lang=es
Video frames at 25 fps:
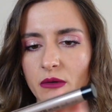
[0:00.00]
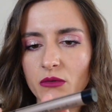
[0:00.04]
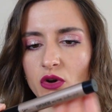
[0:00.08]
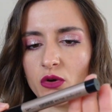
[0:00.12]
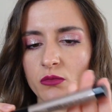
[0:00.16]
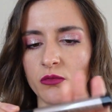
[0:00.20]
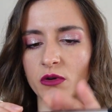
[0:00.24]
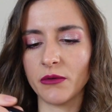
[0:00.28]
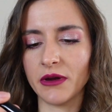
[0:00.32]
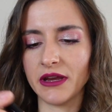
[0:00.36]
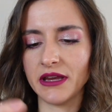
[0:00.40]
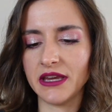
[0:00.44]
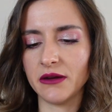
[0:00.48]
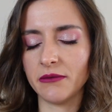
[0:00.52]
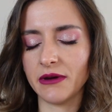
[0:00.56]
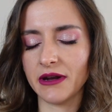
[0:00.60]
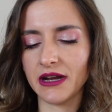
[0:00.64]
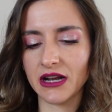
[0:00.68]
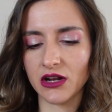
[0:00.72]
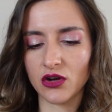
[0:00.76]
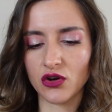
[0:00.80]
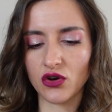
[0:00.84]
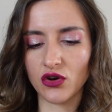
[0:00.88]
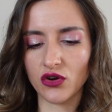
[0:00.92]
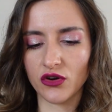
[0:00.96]
como veis llevan
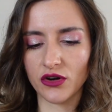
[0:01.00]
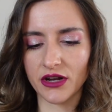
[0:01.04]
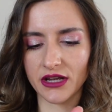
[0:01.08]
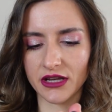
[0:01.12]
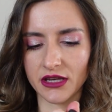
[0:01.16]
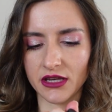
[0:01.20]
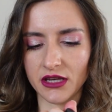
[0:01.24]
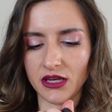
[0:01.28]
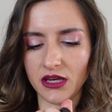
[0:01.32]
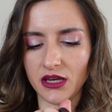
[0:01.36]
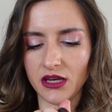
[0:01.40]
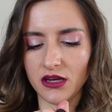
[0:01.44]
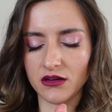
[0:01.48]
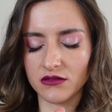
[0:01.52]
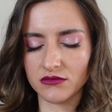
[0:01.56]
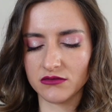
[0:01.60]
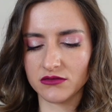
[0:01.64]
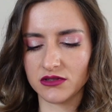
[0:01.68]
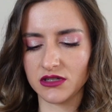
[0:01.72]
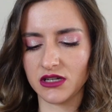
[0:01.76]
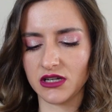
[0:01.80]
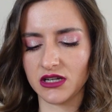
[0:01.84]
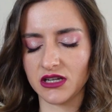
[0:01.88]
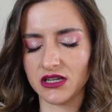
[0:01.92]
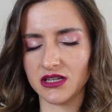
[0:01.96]
el color aquí, o
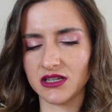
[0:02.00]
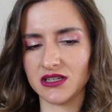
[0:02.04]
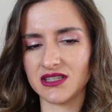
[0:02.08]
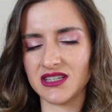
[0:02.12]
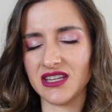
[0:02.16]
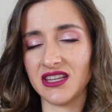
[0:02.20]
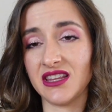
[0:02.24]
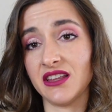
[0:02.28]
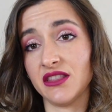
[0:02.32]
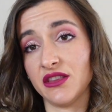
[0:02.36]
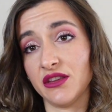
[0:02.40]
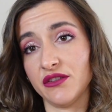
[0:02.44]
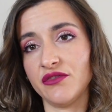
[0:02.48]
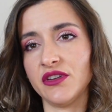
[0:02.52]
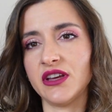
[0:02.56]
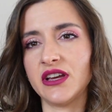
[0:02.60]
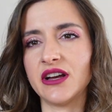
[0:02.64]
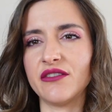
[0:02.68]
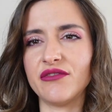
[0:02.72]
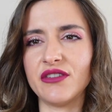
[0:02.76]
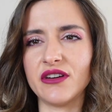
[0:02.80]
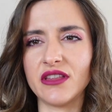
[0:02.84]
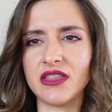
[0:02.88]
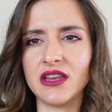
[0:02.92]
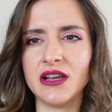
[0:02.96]
sea que se identifica
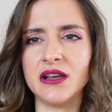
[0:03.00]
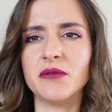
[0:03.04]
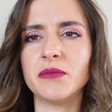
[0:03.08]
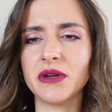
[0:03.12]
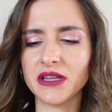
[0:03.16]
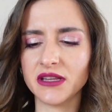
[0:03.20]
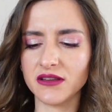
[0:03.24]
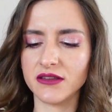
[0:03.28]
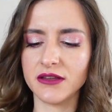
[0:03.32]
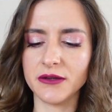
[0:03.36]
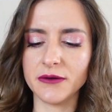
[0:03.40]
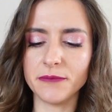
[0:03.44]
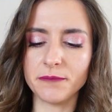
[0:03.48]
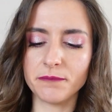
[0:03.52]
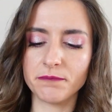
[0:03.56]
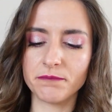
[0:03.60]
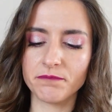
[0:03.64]
fácilmente.